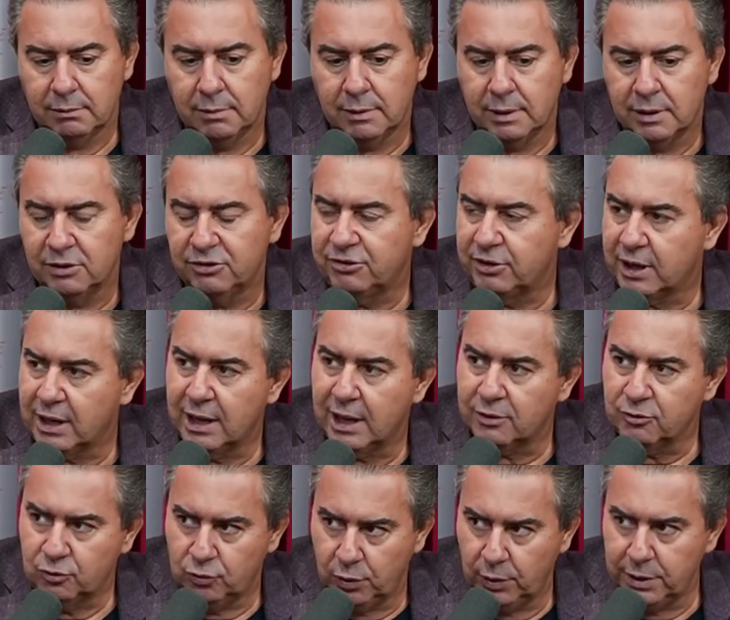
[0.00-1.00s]
é, chegar
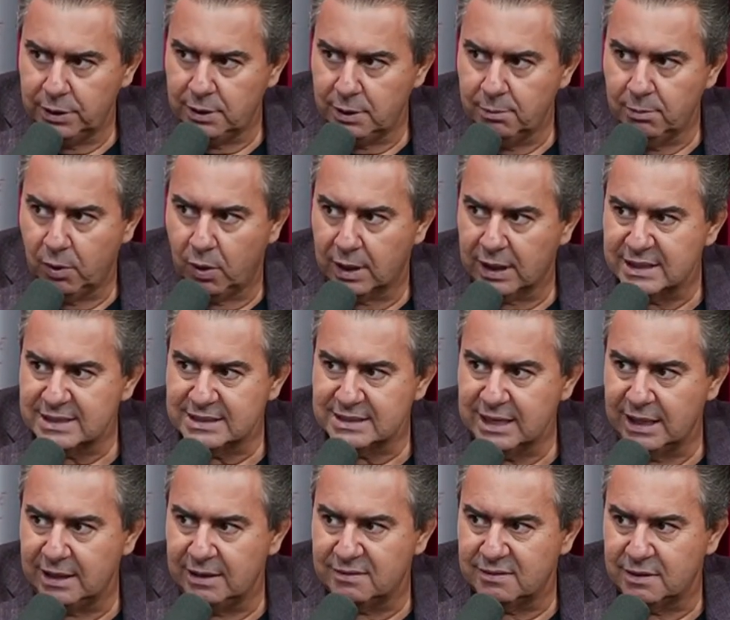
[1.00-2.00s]
às 8 embora às
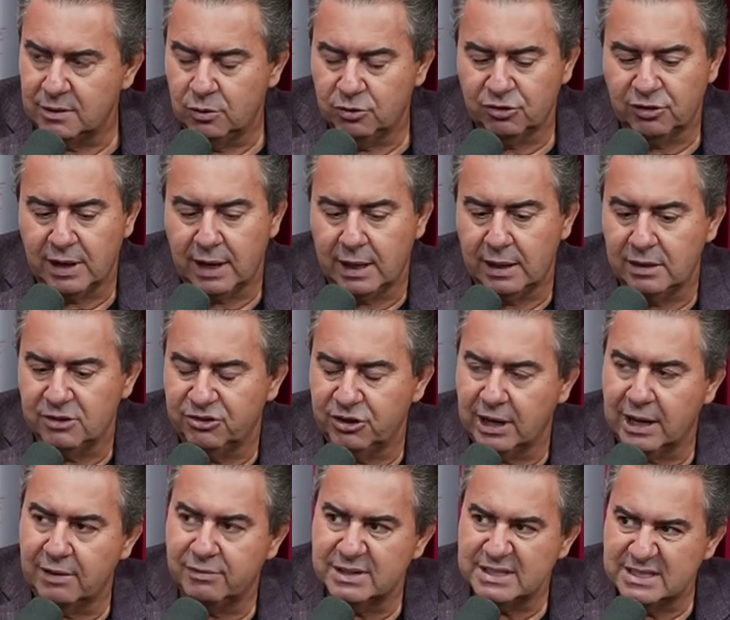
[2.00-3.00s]
6, eu já
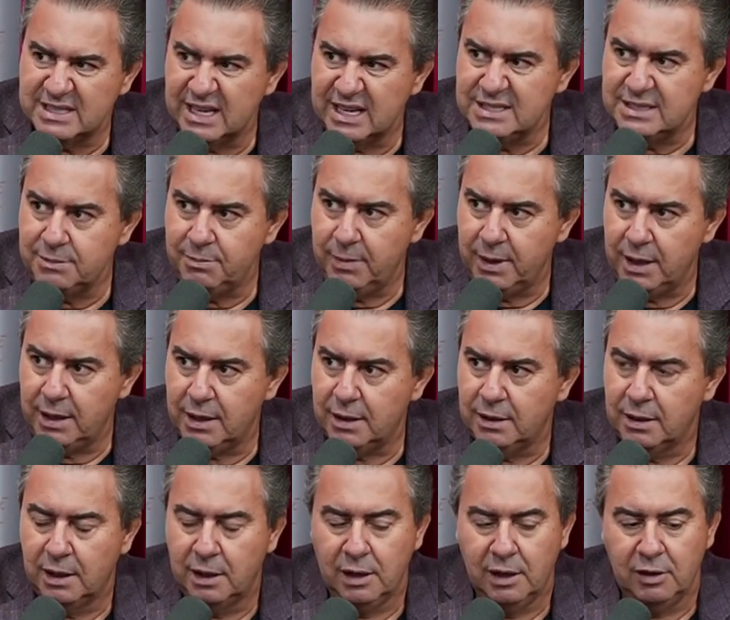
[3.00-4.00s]
chegava às 6 e meia,
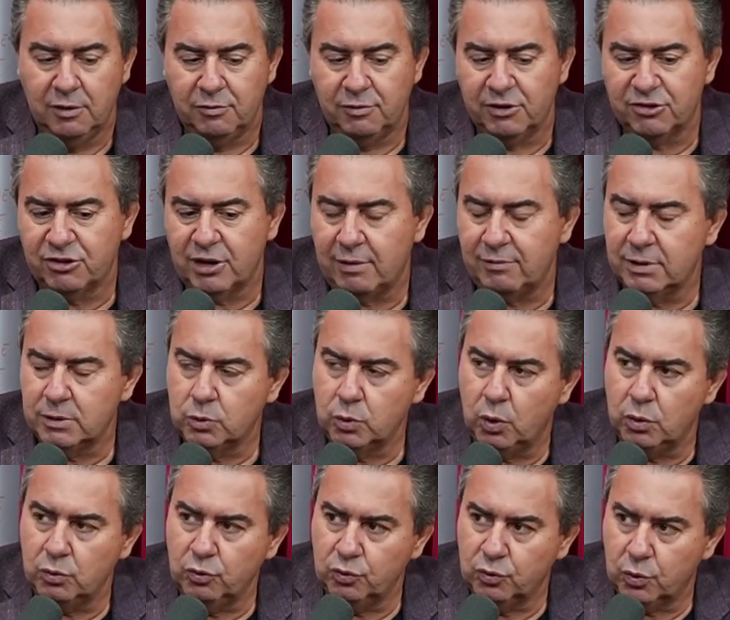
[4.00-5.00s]
fechava
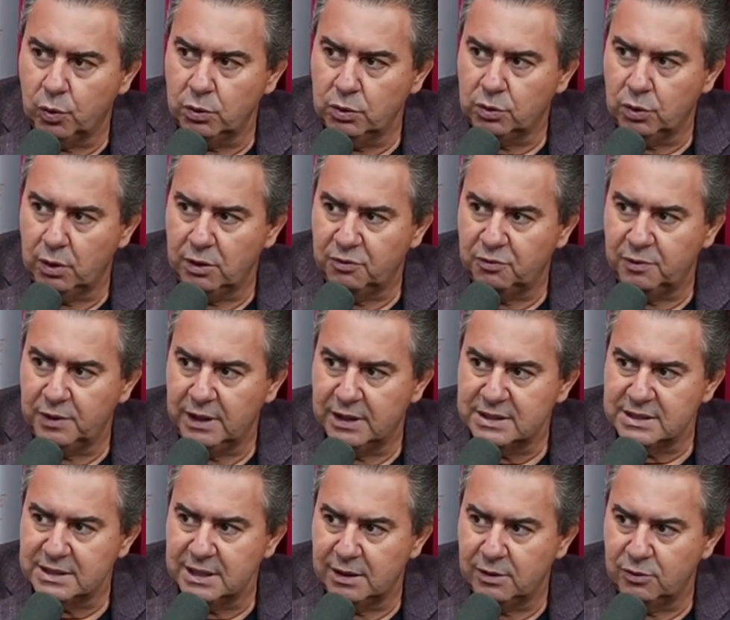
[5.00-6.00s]
todos os controles
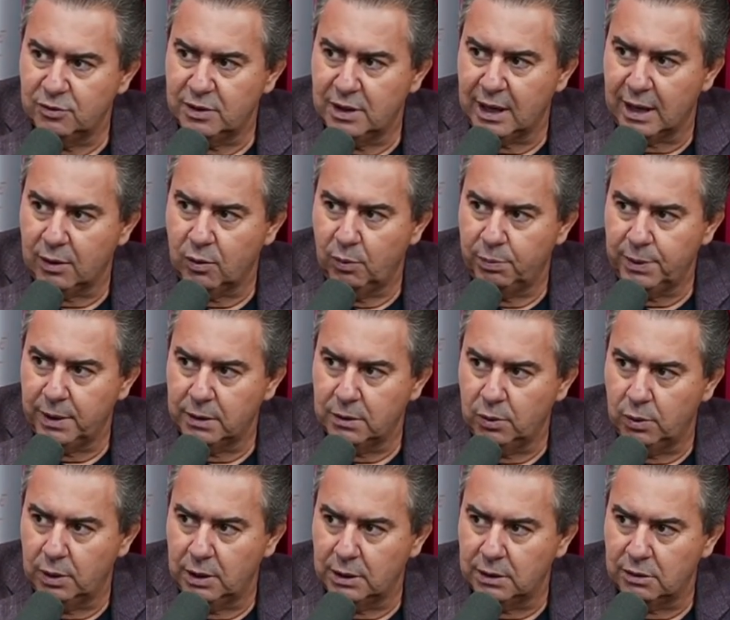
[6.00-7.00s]
financeiros da
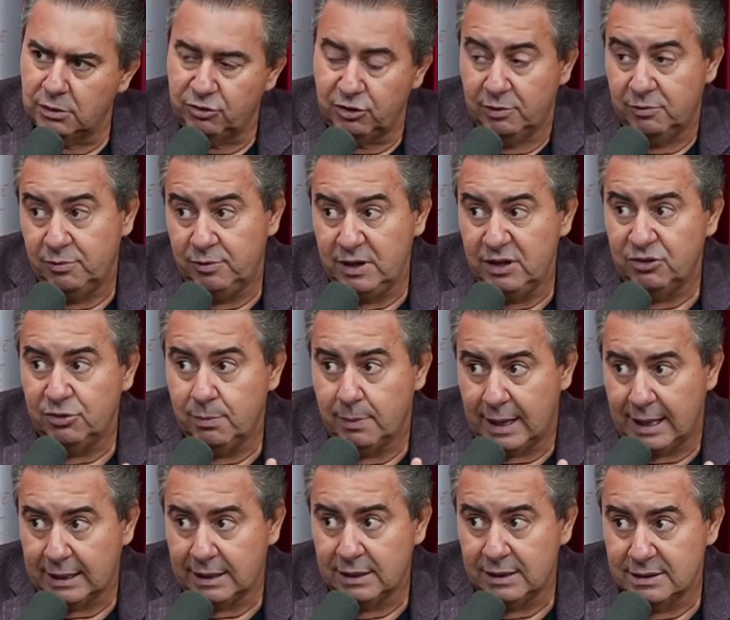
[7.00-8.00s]
copiadora, tinha 20
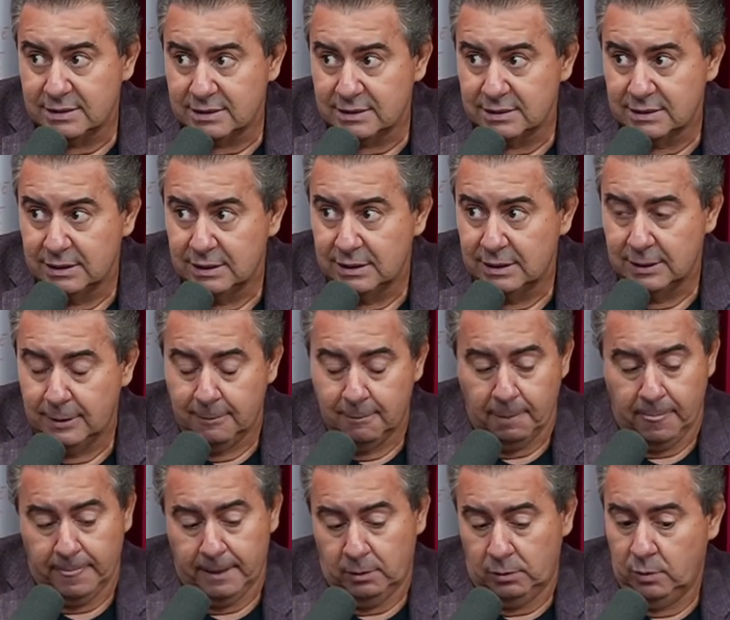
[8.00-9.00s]
máquinas, uhum.
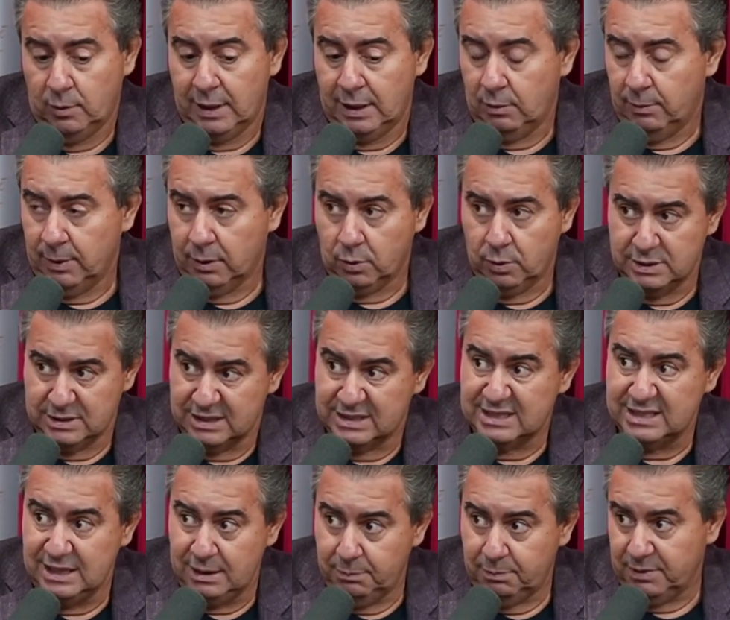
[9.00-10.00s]
então não era uma coisa
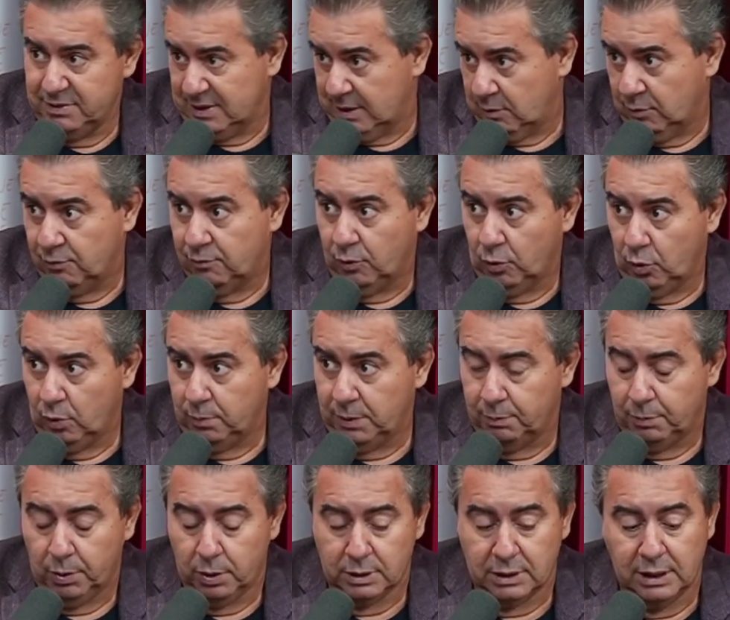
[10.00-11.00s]
simples, era um volume
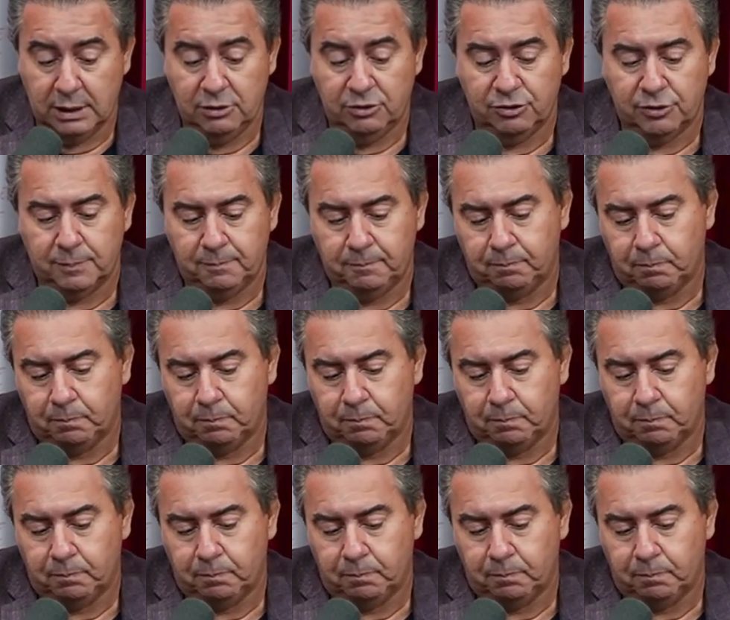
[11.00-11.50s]
importante.